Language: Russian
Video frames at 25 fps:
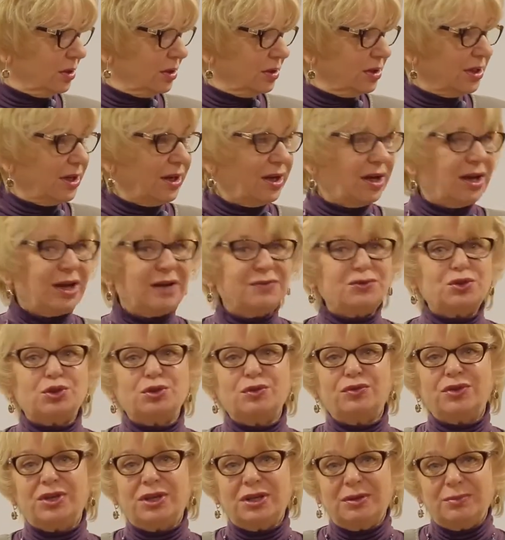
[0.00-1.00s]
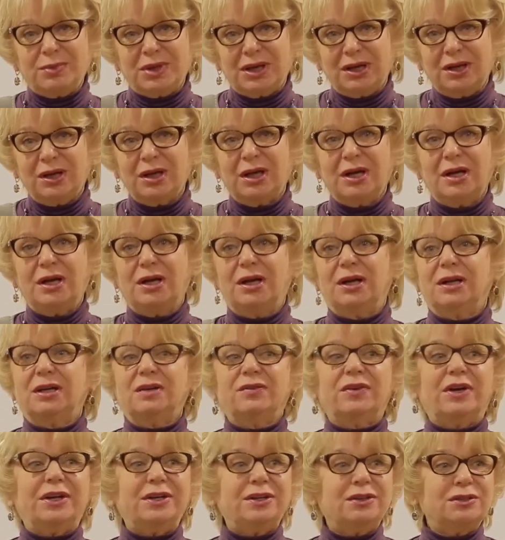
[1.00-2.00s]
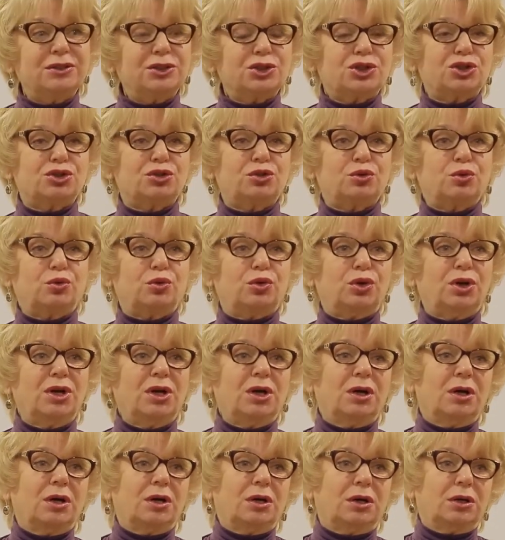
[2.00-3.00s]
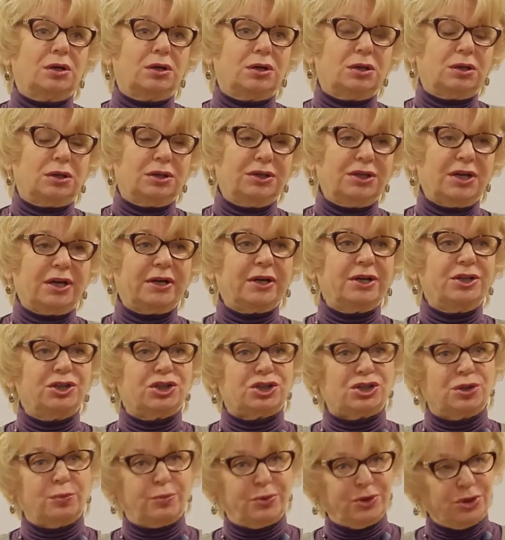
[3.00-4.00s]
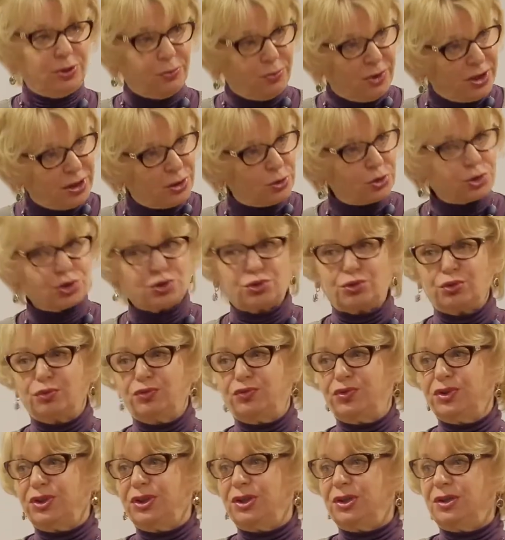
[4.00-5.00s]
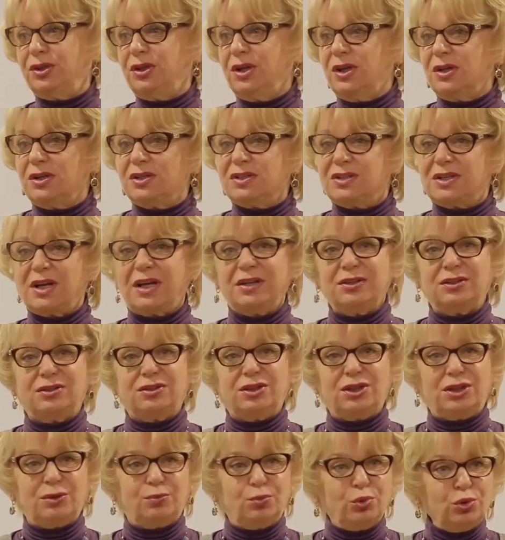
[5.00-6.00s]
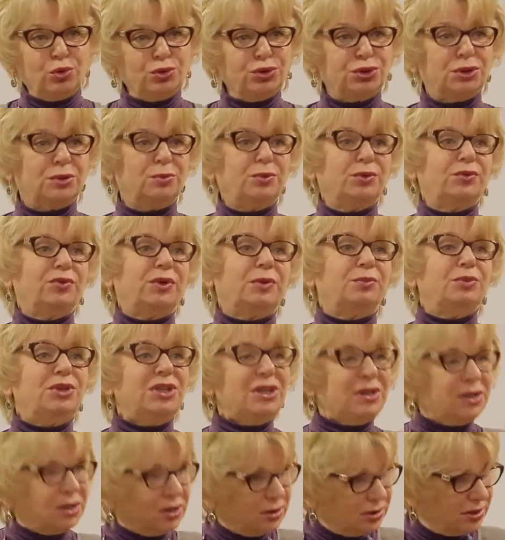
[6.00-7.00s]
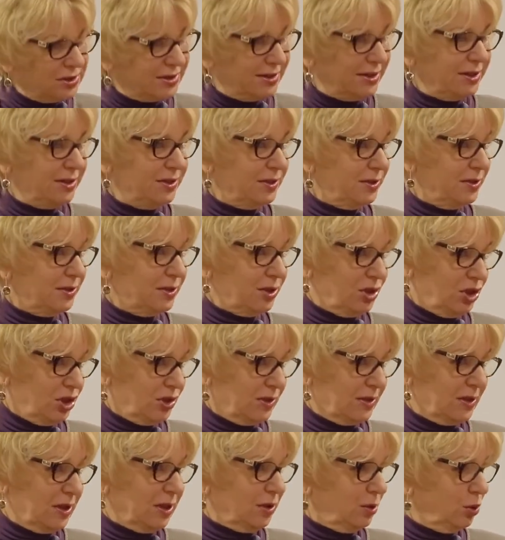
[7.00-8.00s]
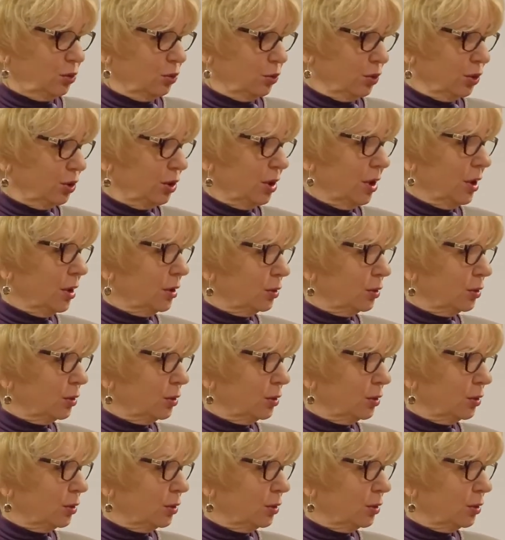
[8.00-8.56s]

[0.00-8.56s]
да, а все время говорила, что э, я, конечно, понимаю, что вы заняты ребенком, и вам некогда следить за чистотой,